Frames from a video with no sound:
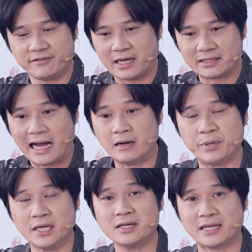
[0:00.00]
躺躺
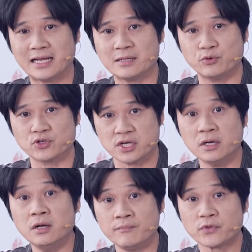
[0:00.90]
平了哪来的波折，
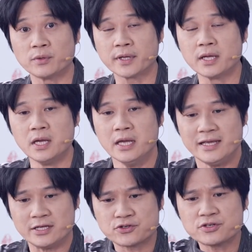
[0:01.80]
对不对？
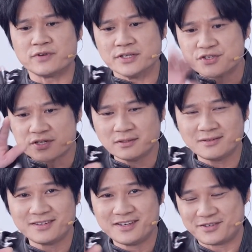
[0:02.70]
也就是人生
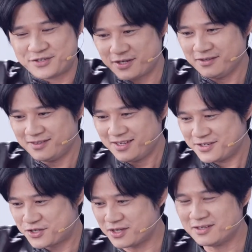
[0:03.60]
生
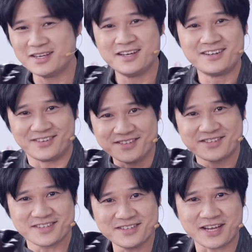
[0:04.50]
生人
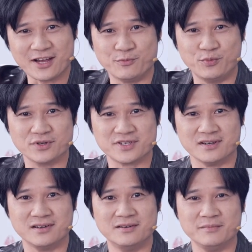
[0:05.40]
生才有波
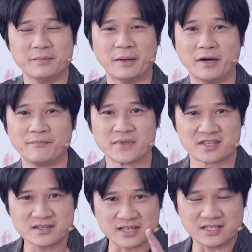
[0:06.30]
折，明白吗？
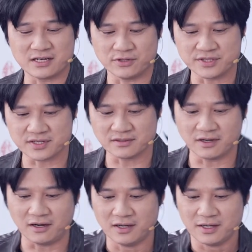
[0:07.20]
这才叫人生啊、
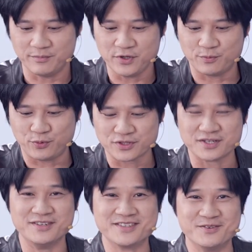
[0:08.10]
哦！没有波折
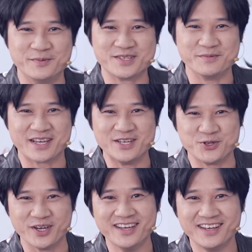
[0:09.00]
人生，我们什么可以
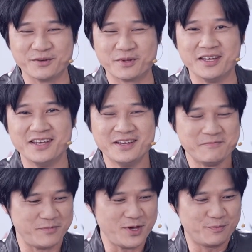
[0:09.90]
学，对不对？
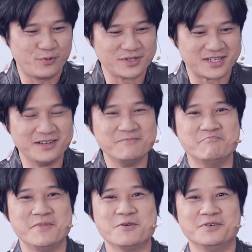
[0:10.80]
没有波折，
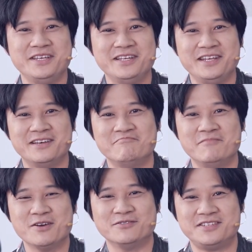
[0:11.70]
没有历练，
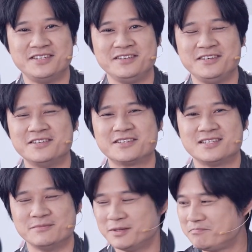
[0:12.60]
没有经验，
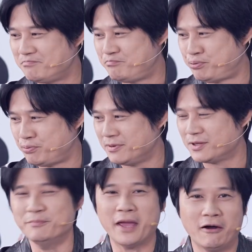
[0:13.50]
什么都
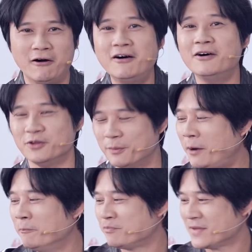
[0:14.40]
没有，对吗？
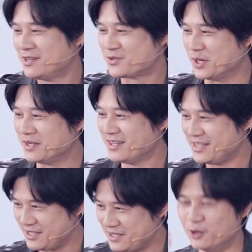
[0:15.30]
所以
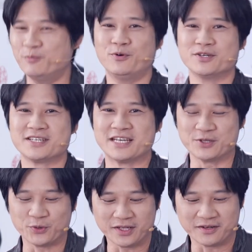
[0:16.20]
有波折才是
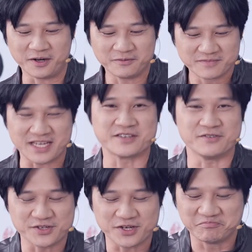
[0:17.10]
对的啊、哦，才是
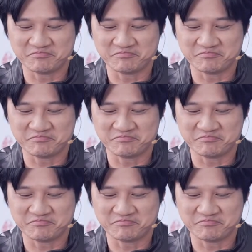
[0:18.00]
人生。